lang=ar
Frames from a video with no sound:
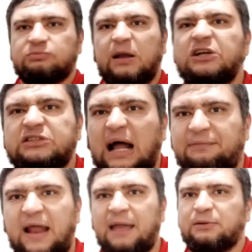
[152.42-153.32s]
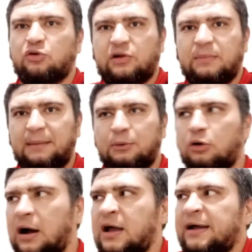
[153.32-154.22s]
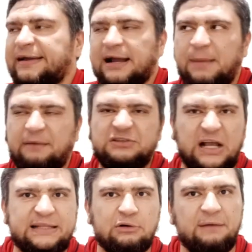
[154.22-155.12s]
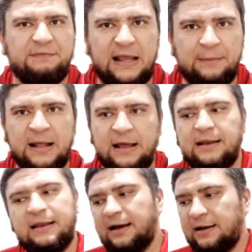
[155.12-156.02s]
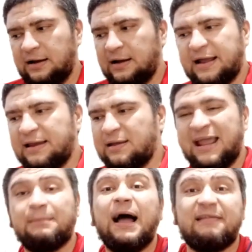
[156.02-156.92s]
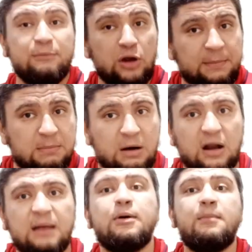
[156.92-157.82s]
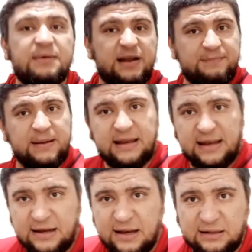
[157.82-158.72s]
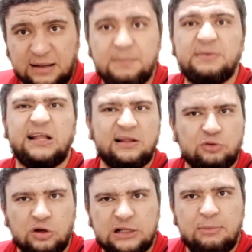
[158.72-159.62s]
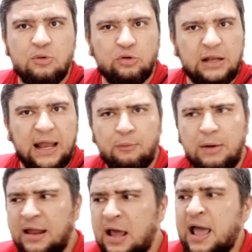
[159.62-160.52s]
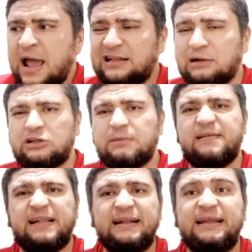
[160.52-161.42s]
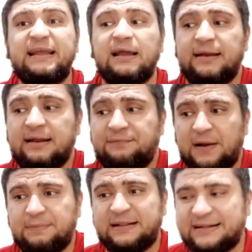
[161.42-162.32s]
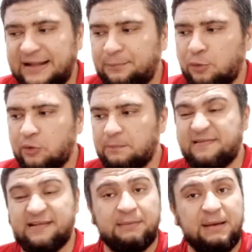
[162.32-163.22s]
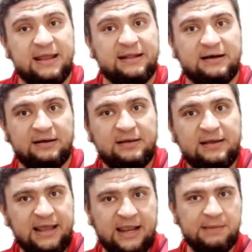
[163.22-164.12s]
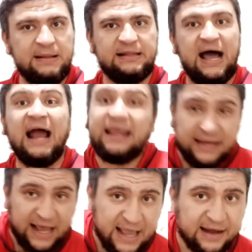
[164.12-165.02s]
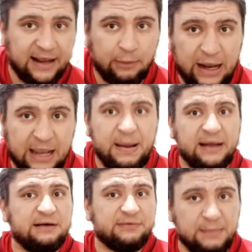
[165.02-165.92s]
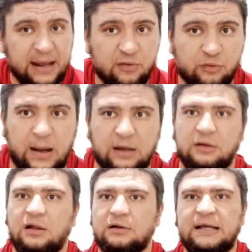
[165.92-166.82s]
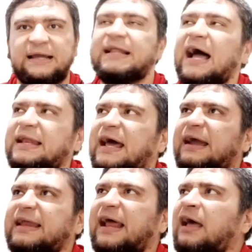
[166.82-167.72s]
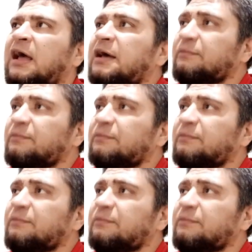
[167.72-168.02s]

بيشطح في لعيبه نص الملعب اللي هو يا جماعه مفيش حد يوقف اللعيب ده لا خل... يا جماعه سيبوه يعمل مهاره المهم بالنسبه لنا ان احنا نطلع بثلاث نقط جابوا الجون الاول انت كنت مستني ان الفرقه بتاعتك تجيب جون بس كمان ايه ده؟ ايه الجمال ده؟ هاري كين هيرجع وهيجيب اهداف كمان سبحان الله ده كده احنا كده